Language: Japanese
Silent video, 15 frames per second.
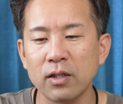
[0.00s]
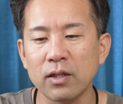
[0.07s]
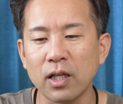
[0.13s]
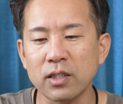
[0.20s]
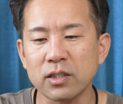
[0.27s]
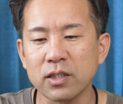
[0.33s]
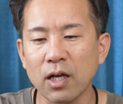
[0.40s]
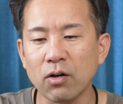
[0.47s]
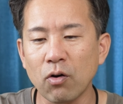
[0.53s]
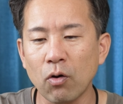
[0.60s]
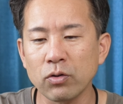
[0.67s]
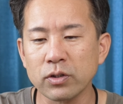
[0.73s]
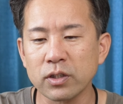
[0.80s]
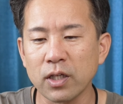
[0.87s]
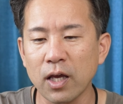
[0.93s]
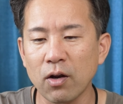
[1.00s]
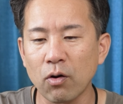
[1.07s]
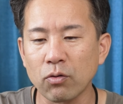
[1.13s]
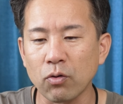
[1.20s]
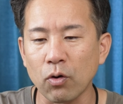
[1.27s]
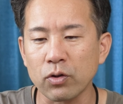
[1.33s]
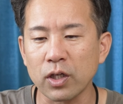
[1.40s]
デジタル音声
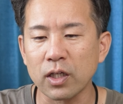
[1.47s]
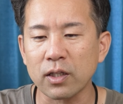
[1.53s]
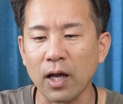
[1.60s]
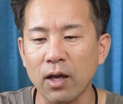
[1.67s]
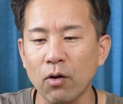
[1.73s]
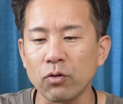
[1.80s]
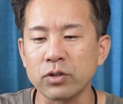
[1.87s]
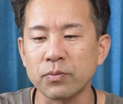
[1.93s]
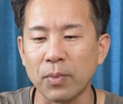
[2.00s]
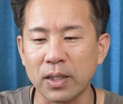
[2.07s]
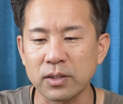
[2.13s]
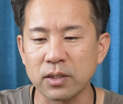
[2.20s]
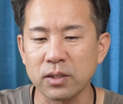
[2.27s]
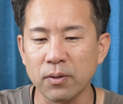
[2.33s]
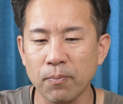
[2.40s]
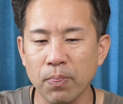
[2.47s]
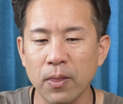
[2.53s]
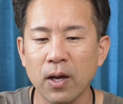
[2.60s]
録音に対応します。